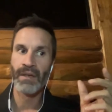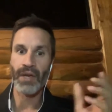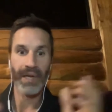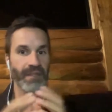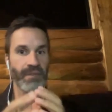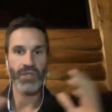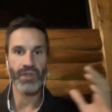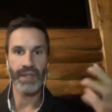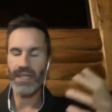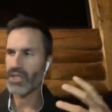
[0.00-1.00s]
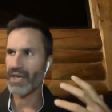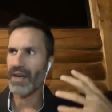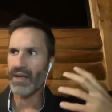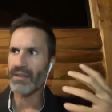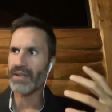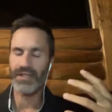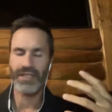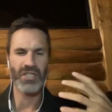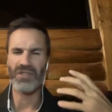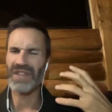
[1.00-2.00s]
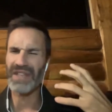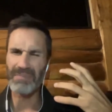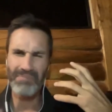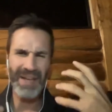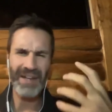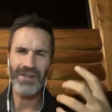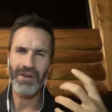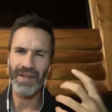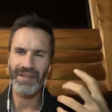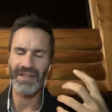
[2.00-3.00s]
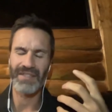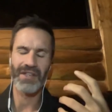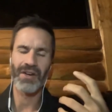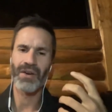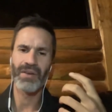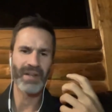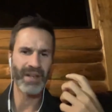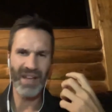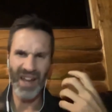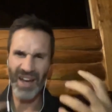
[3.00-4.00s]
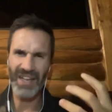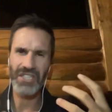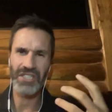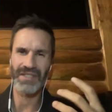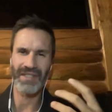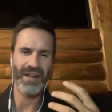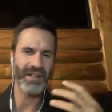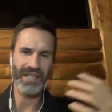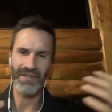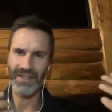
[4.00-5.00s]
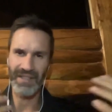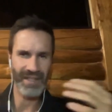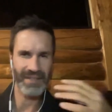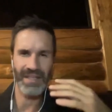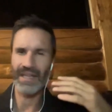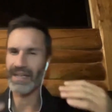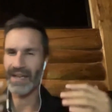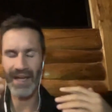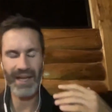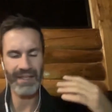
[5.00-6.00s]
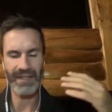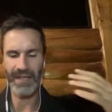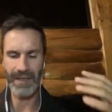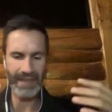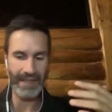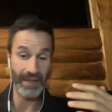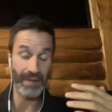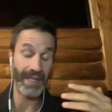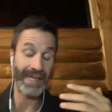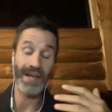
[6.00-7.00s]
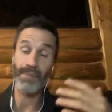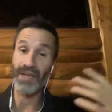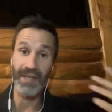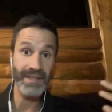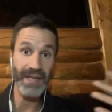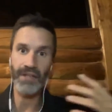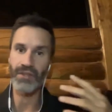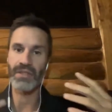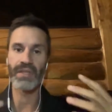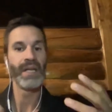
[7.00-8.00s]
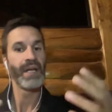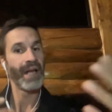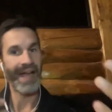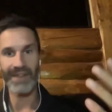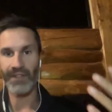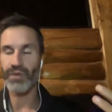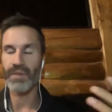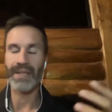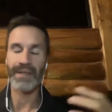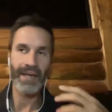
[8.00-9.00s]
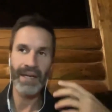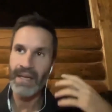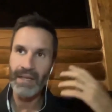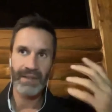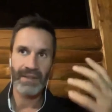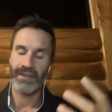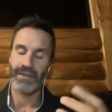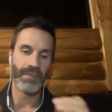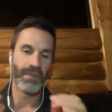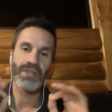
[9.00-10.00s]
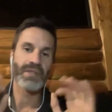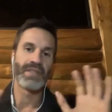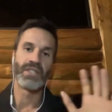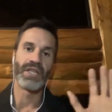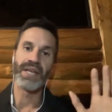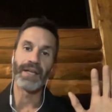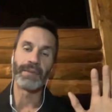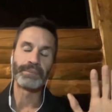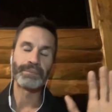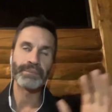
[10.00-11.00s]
le reste de ma journée, j'étais dans, ben, j'ai fait des belles conversations euh, enrichissantes avec des anciens clients, des, clients potentiels, tout ça. Avec toi maintenant, comme là, ça, c'est génial.